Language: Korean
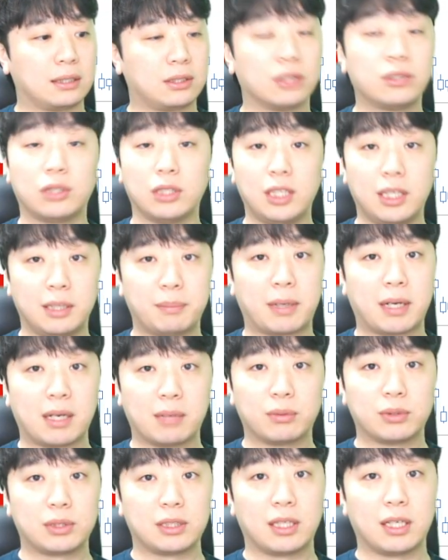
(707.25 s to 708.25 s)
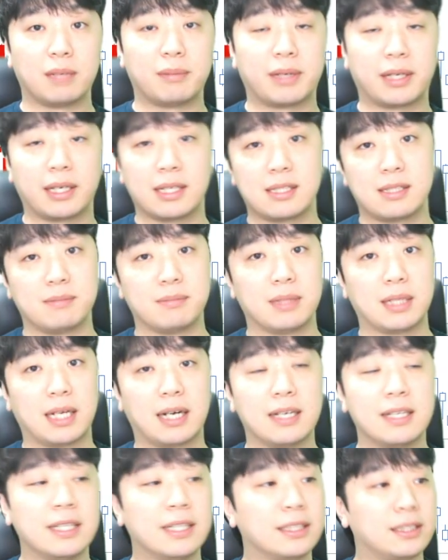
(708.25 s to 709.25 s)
천천히 바라보시길 바라겠습니다.